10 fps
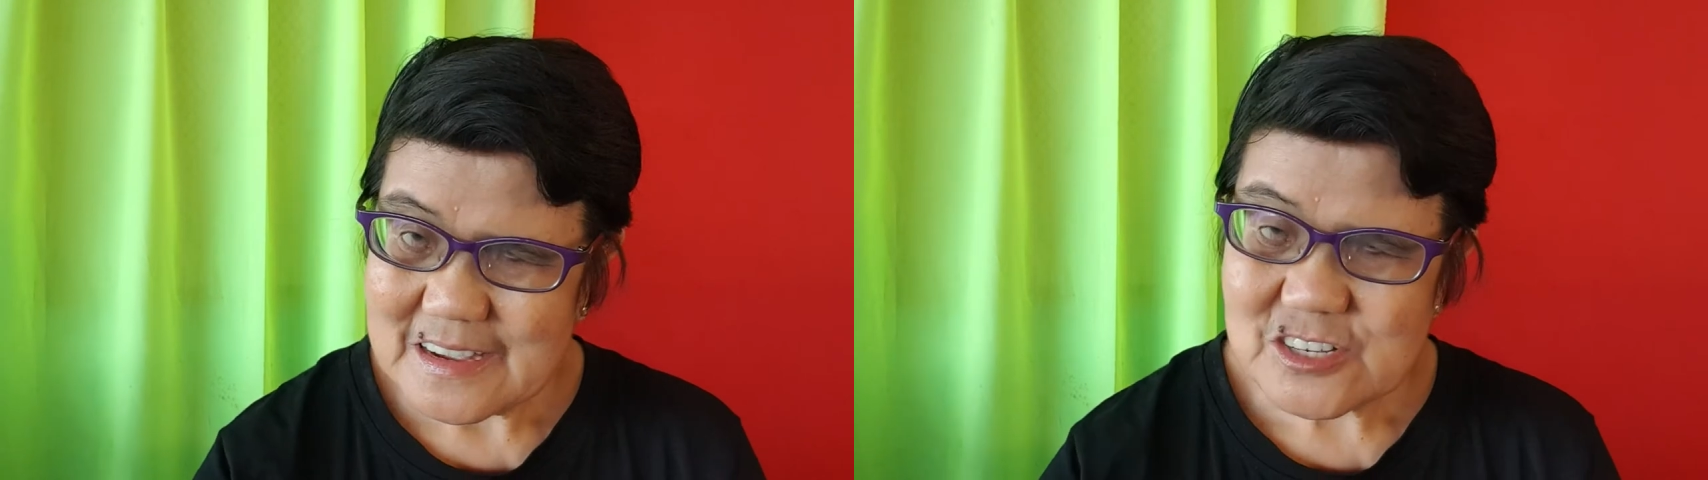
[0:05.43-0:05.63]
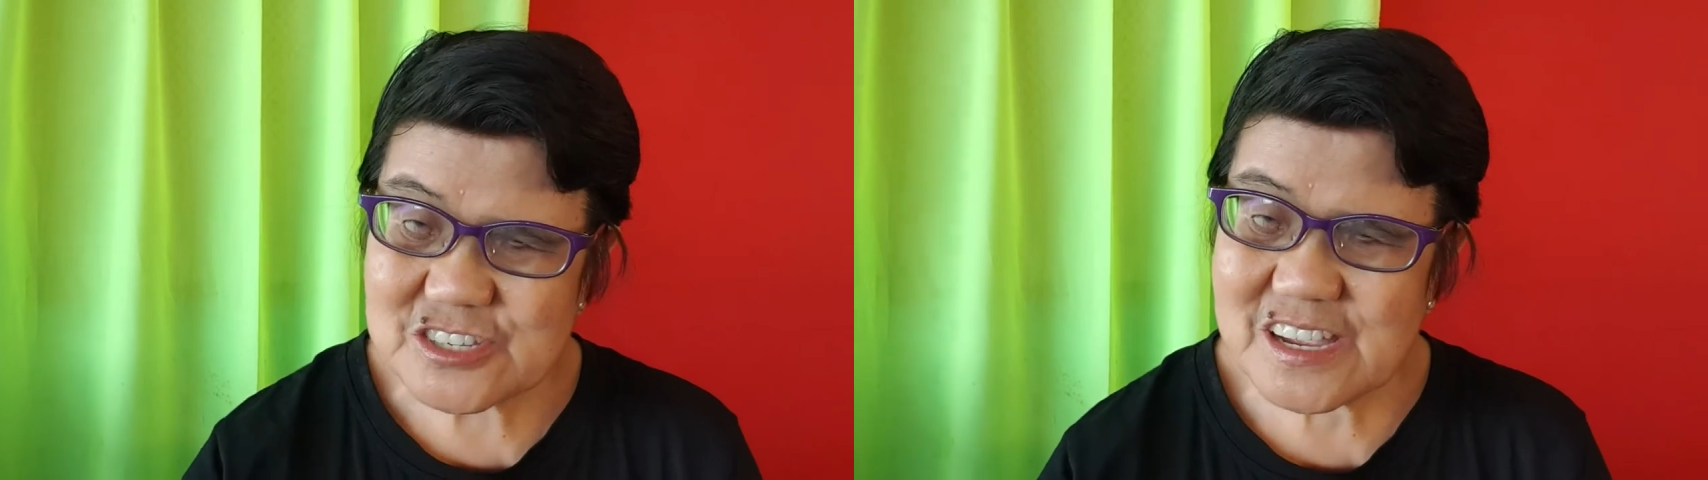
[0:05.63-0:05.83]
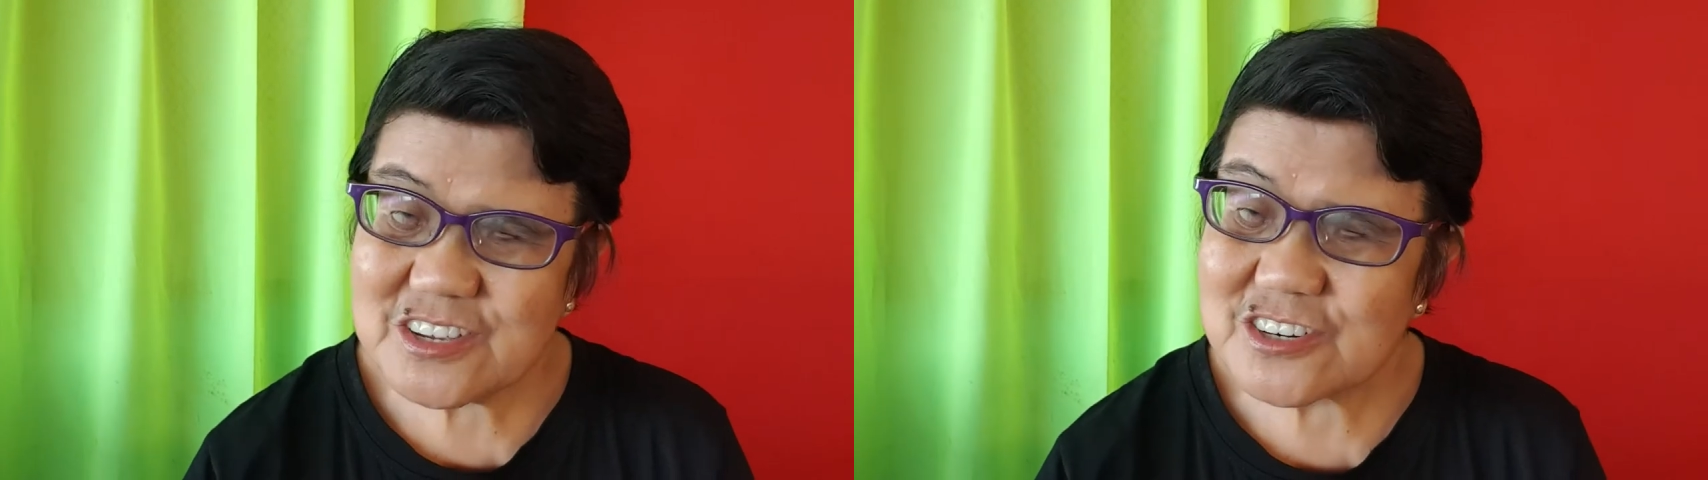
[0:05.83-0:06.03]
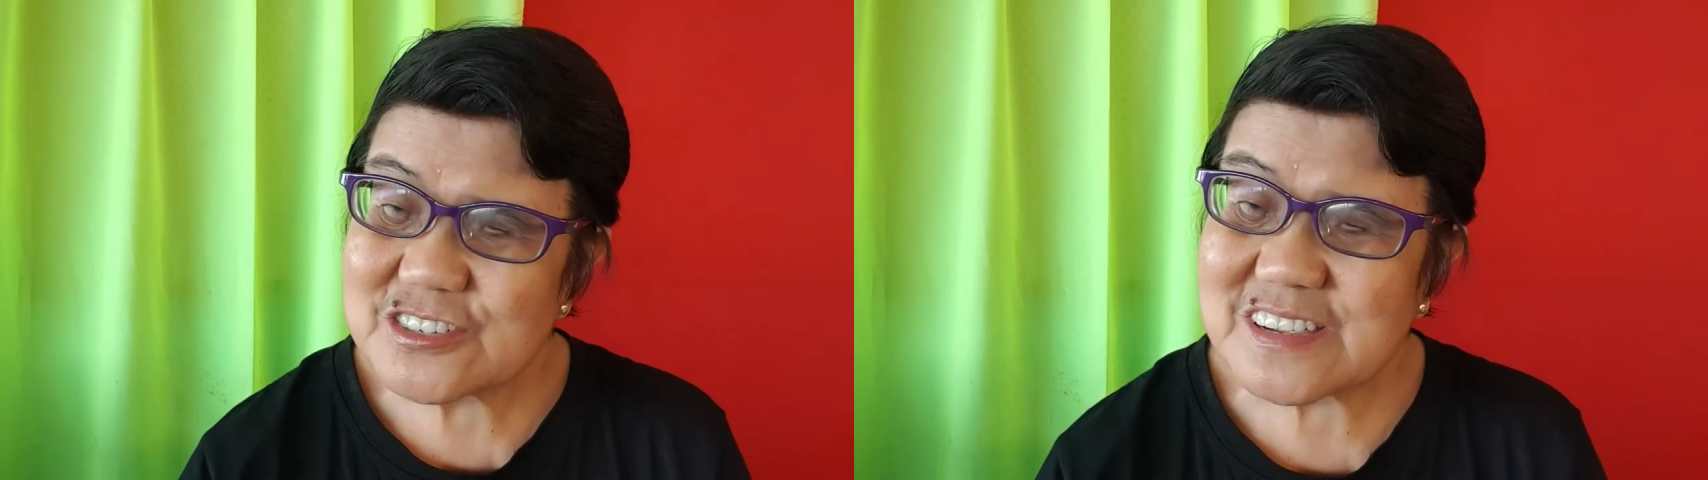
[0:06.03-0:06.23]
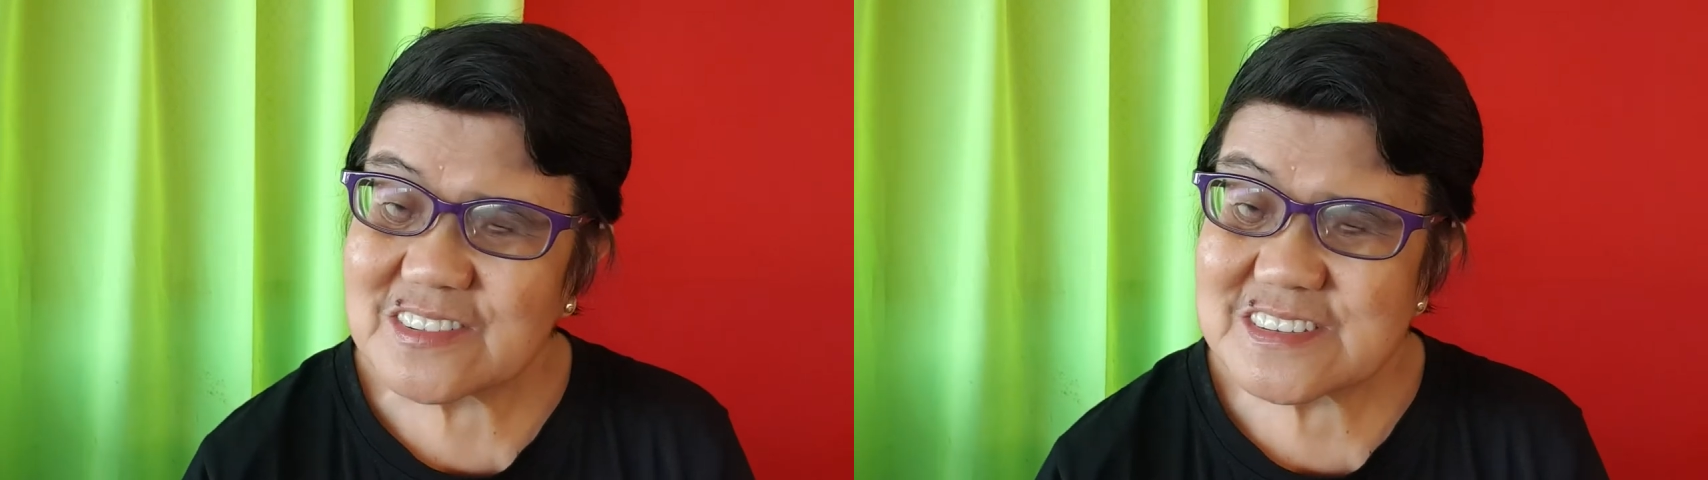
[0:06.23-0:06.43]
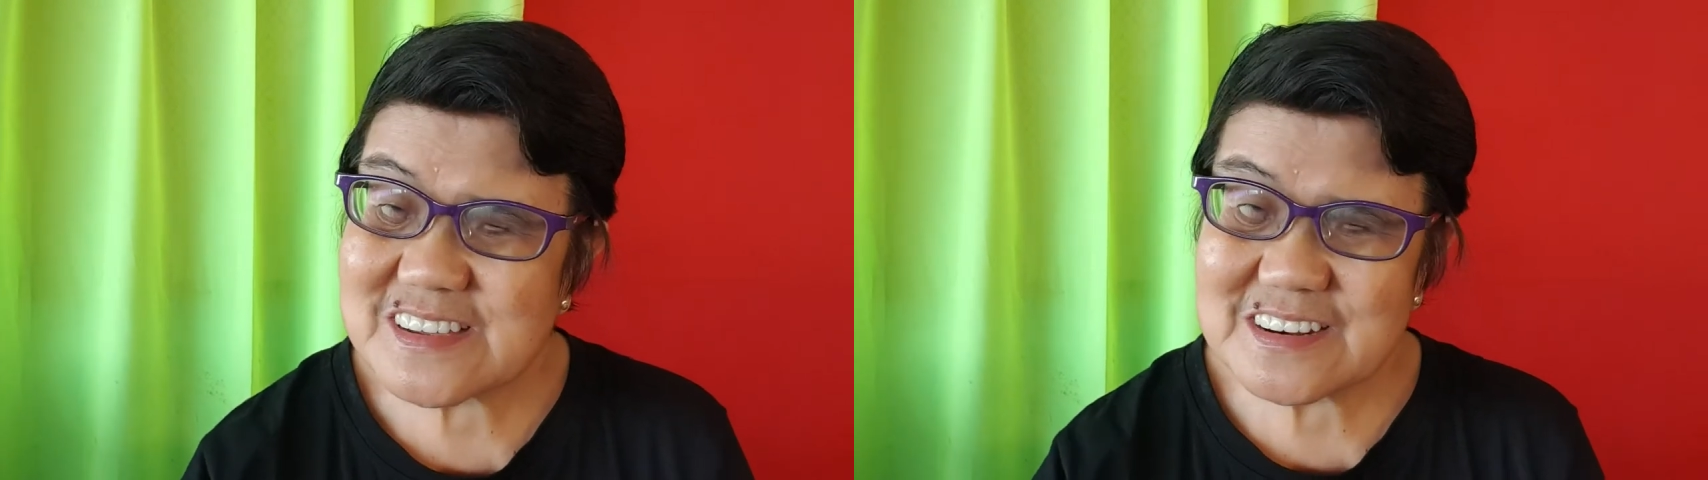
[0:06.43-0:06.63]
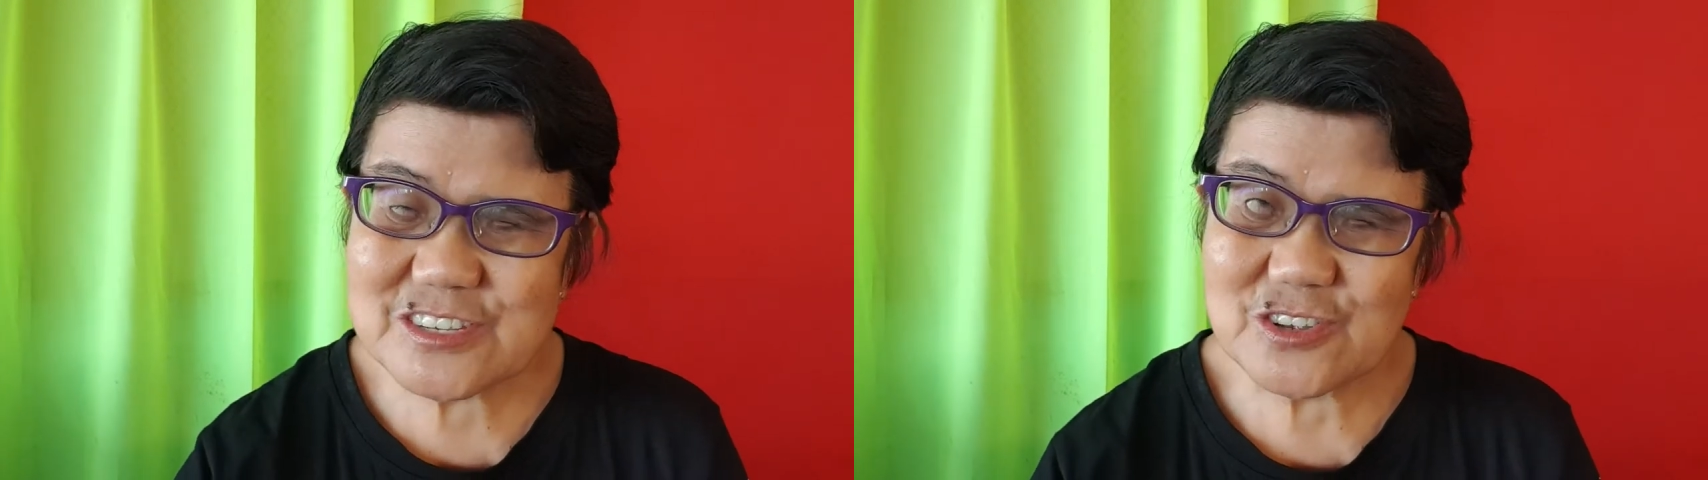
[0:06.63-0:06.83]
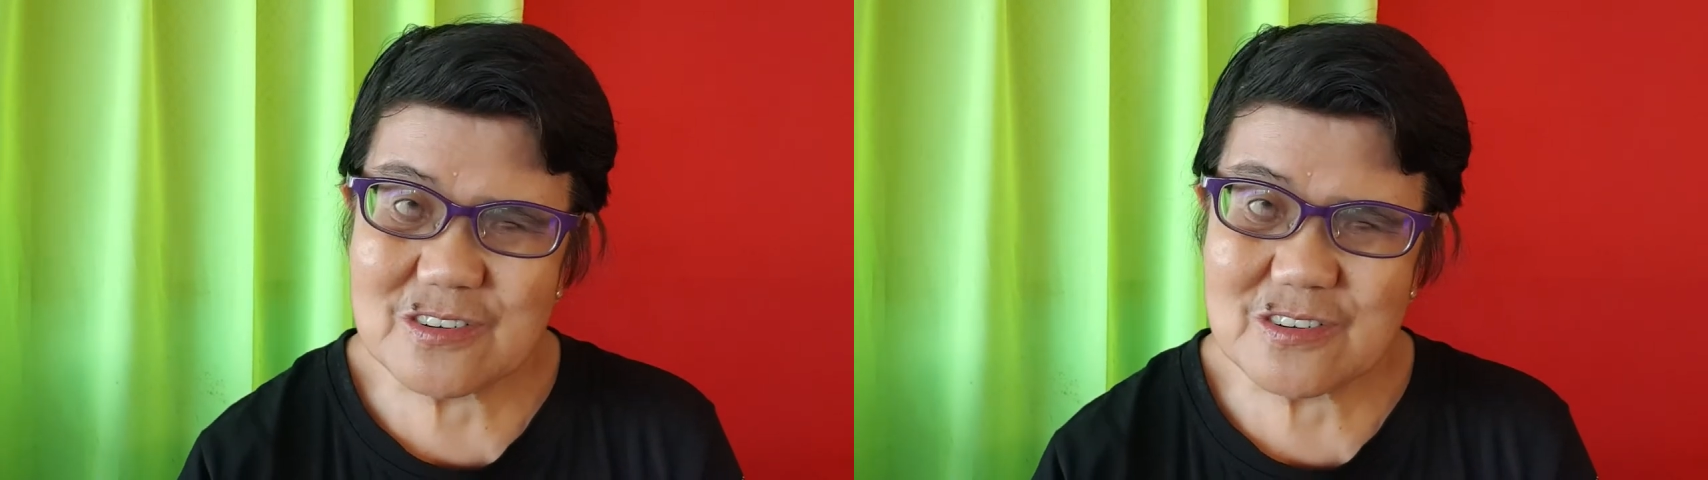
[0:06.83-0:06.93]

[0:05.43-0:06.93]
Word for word: senior citizens